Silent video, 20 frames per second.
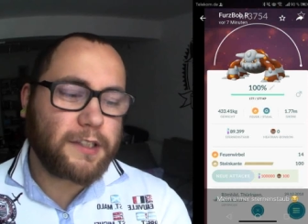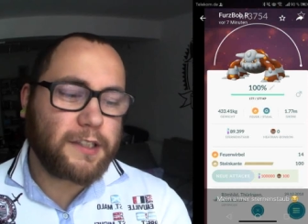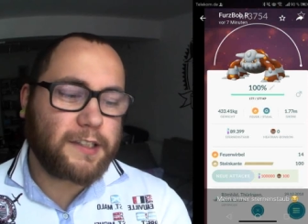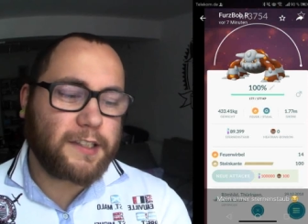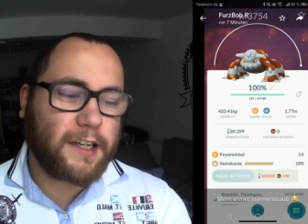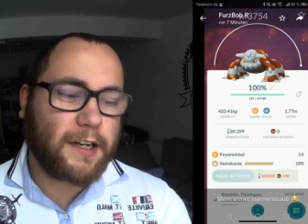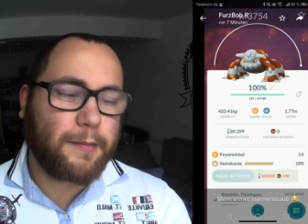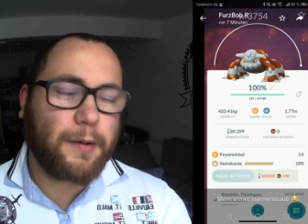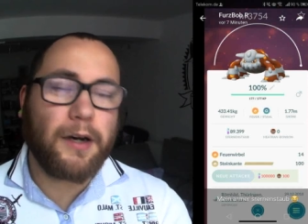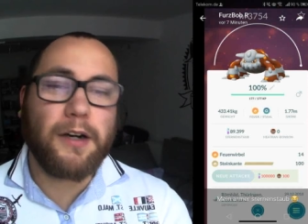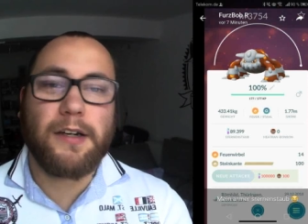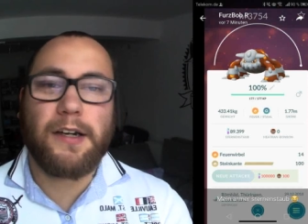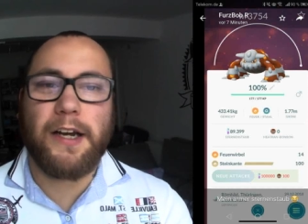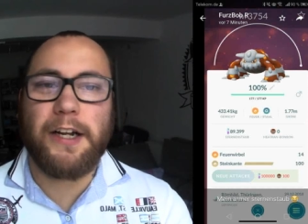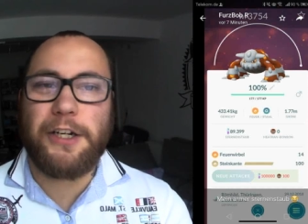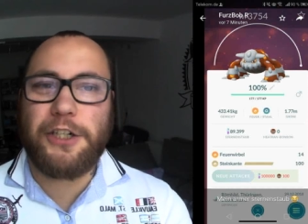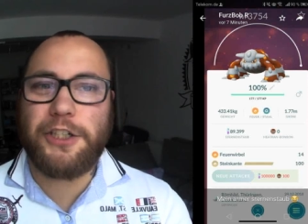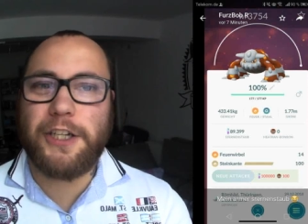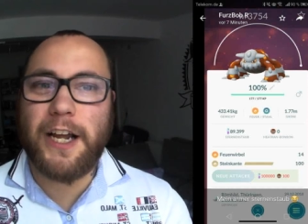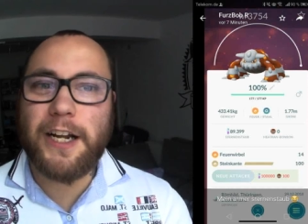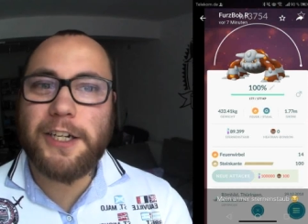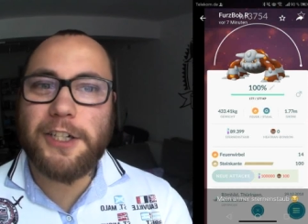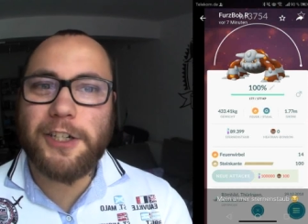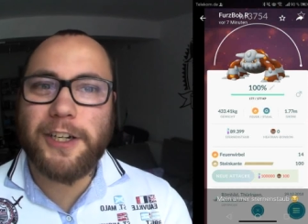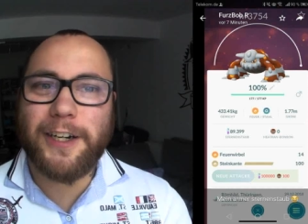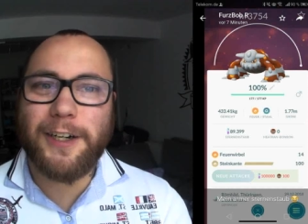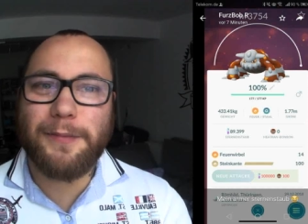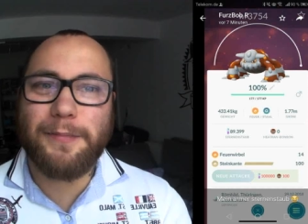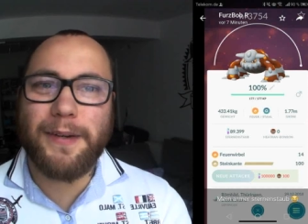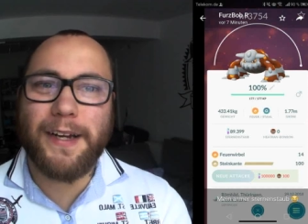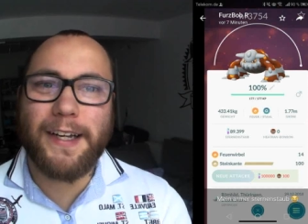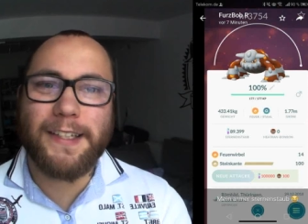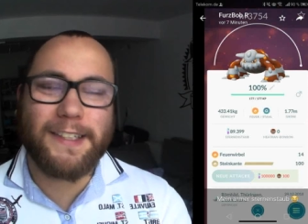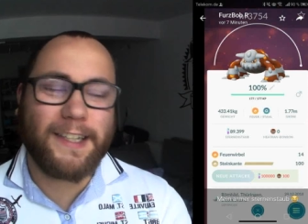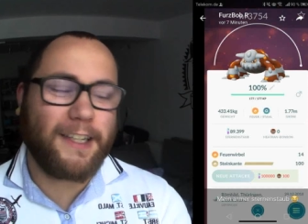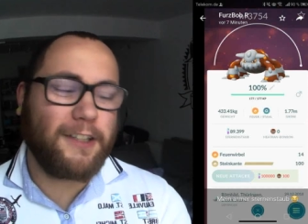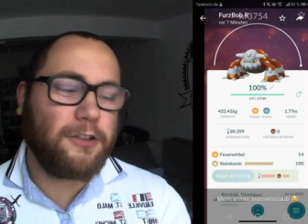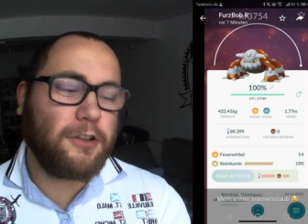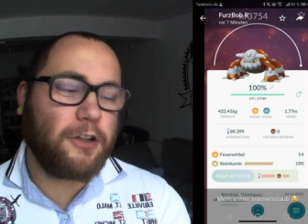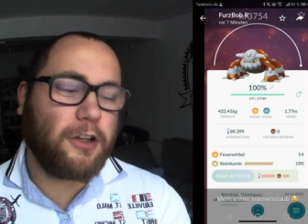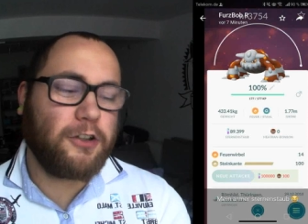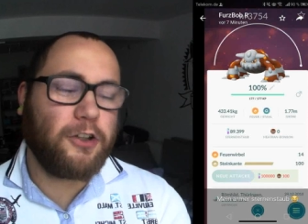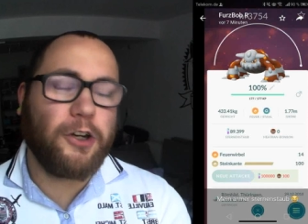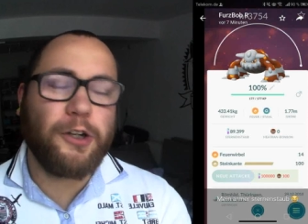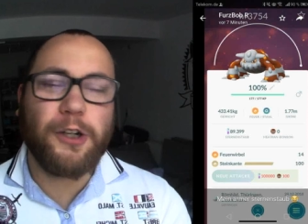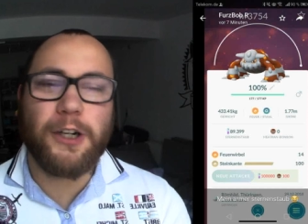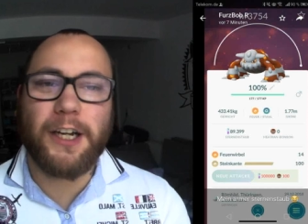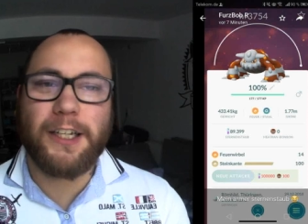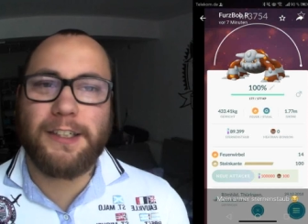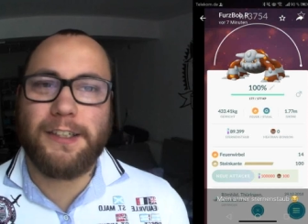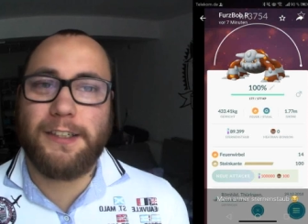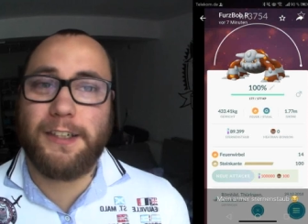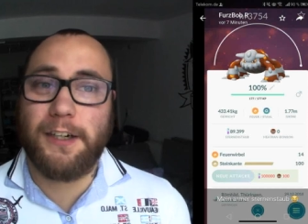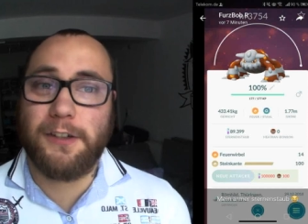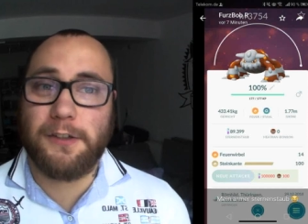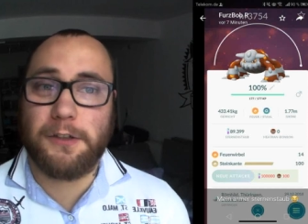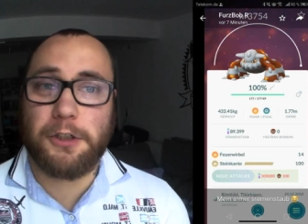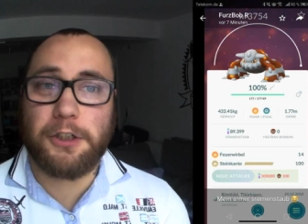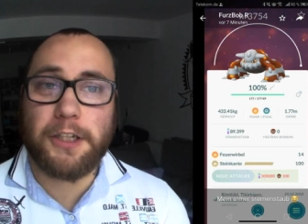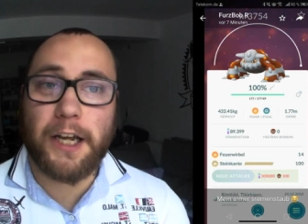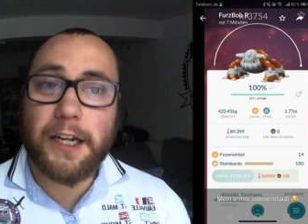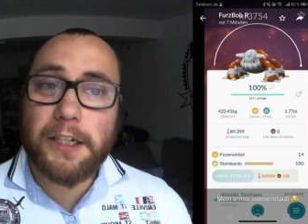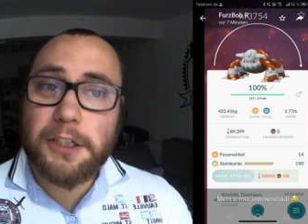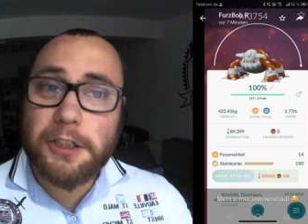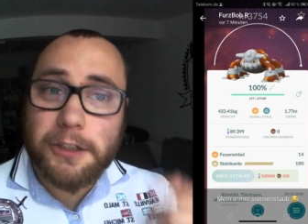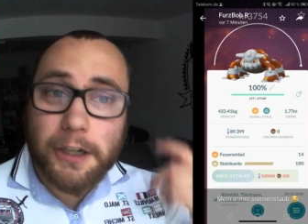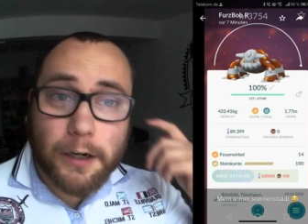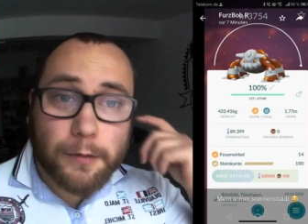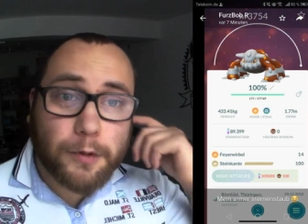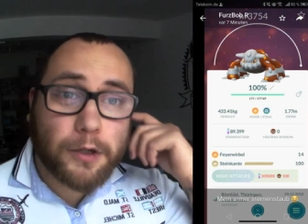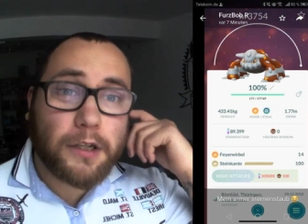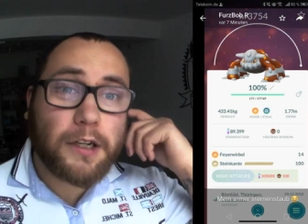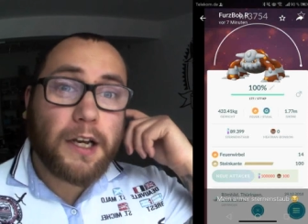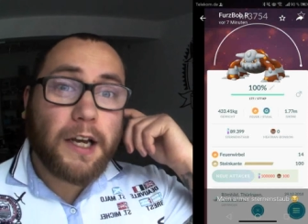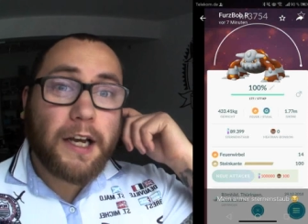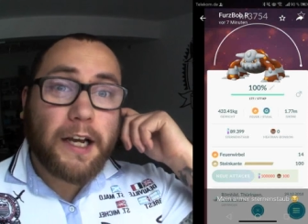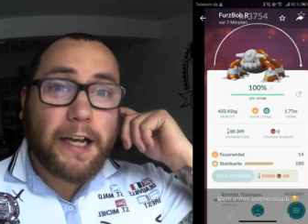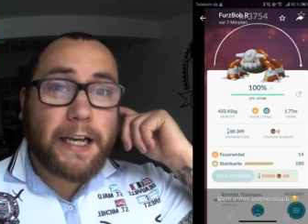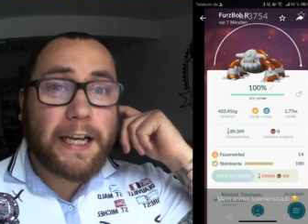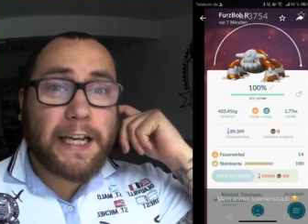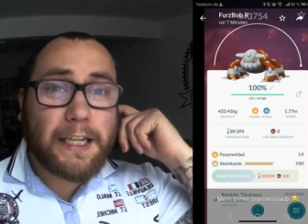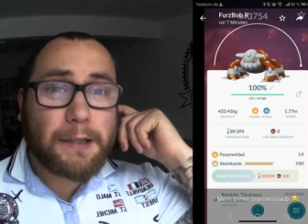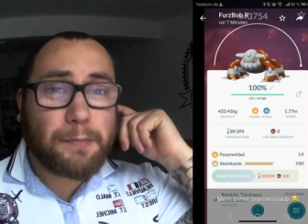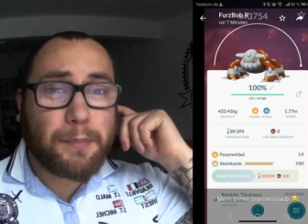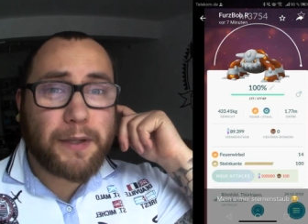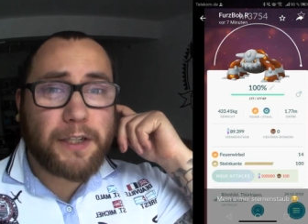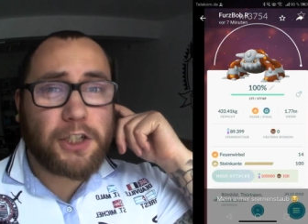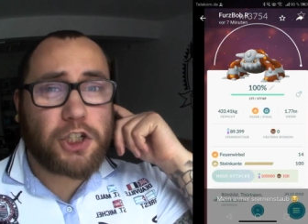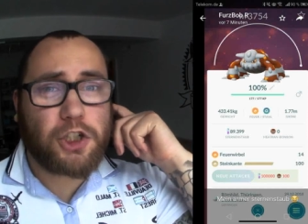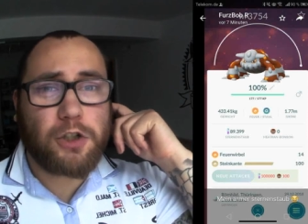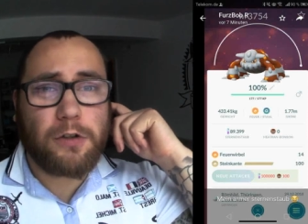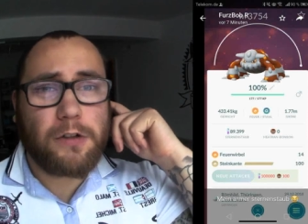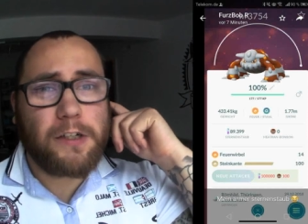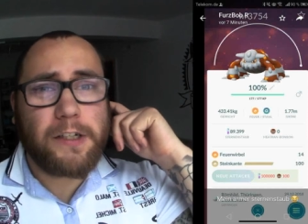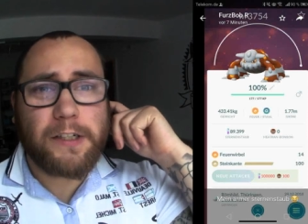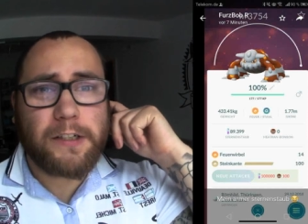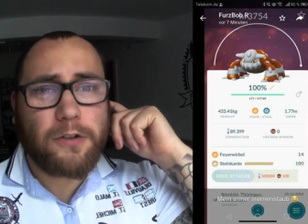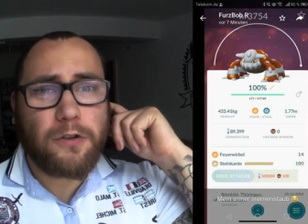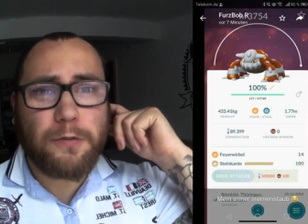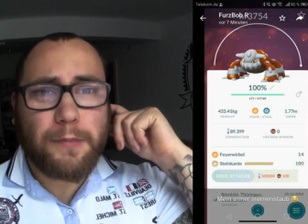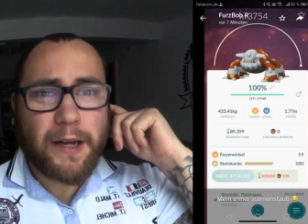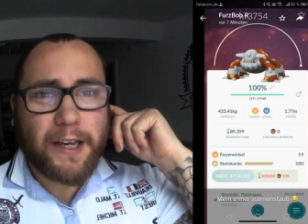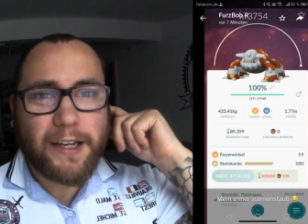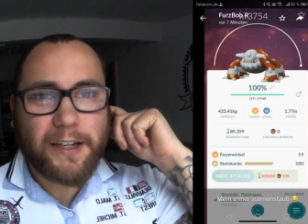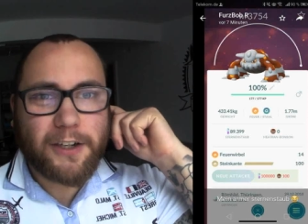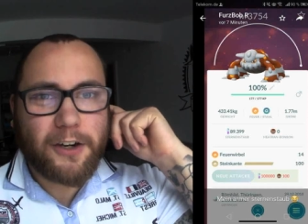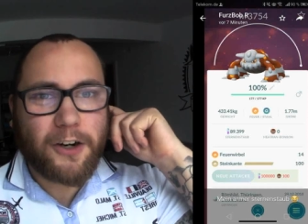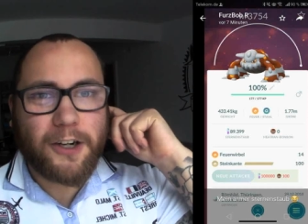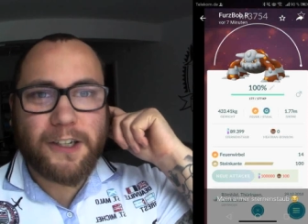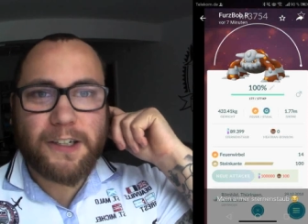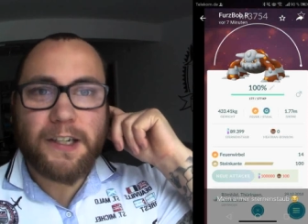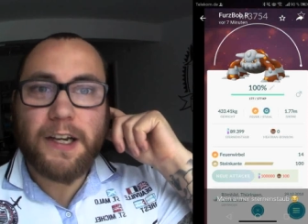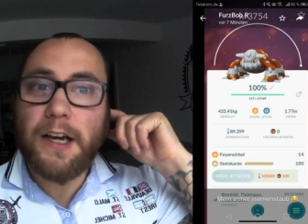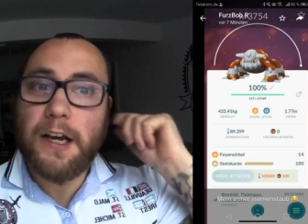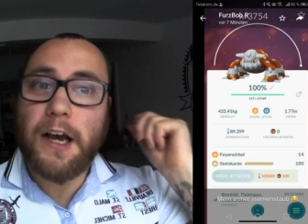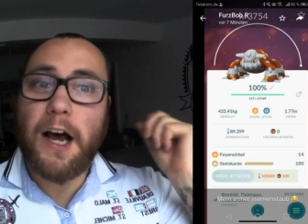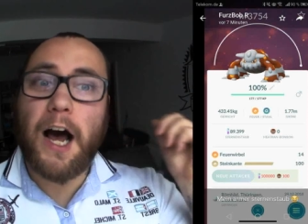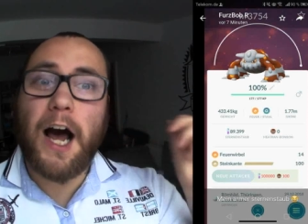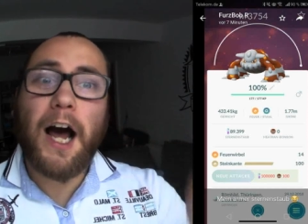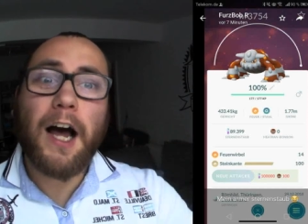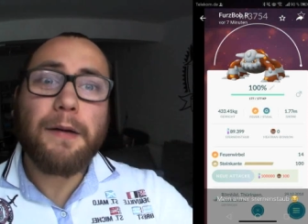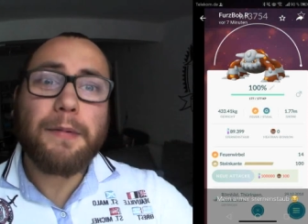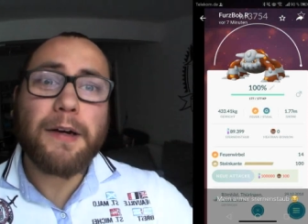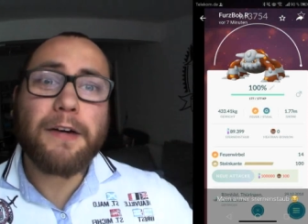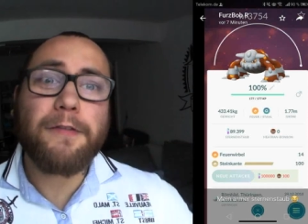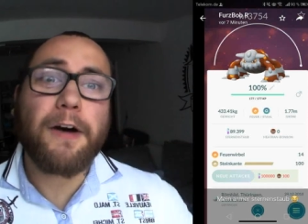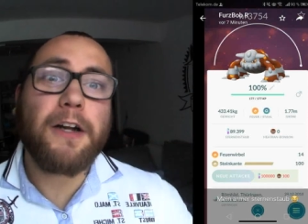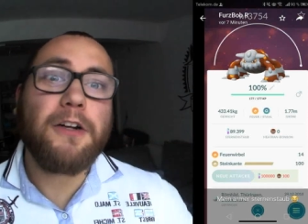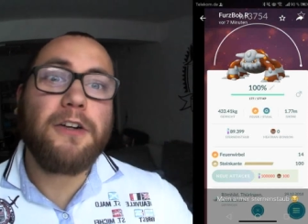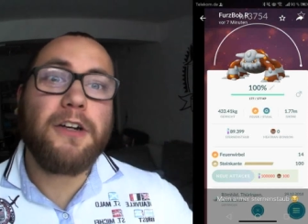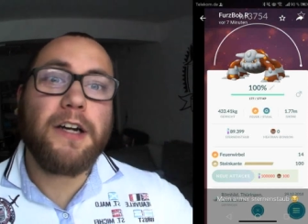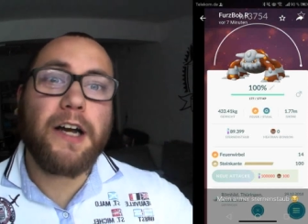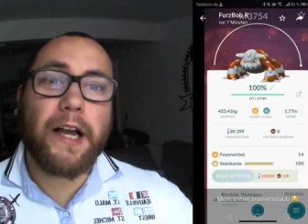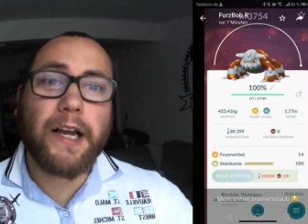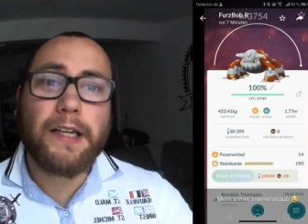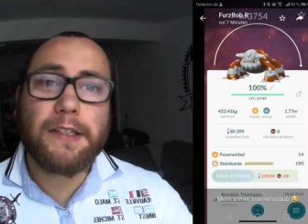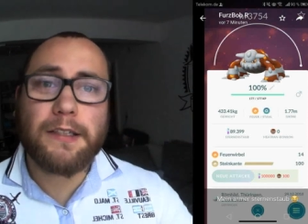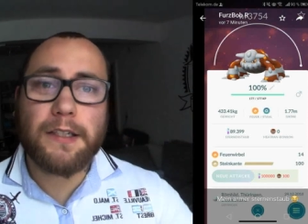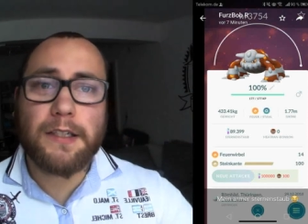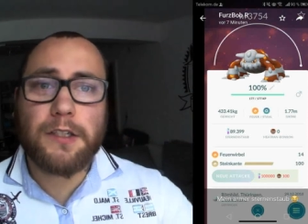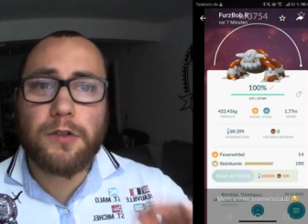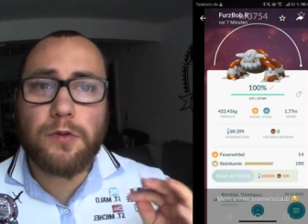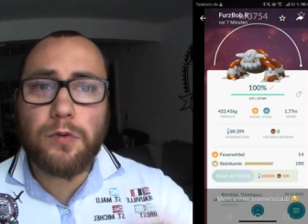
jetzt hat er aber auch keinen Sternstaub mehr, jetzt hat er nur noch 89.000 Sternstaub und ich bin schuld, oh mein Gott. Aber war doch ein richtig